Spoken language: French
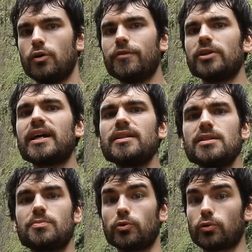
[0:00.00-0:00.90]
Le
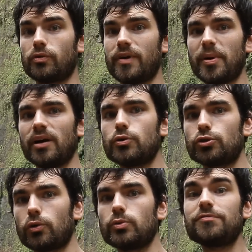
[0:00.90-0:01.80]
volcanisme dont on va parler
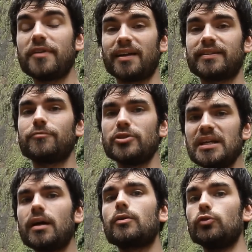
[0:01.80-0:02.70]
aujourd'hui fait
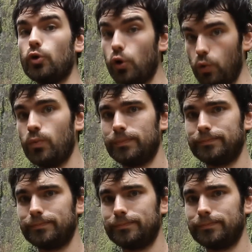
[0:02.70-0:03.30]
intervenir de l'eau.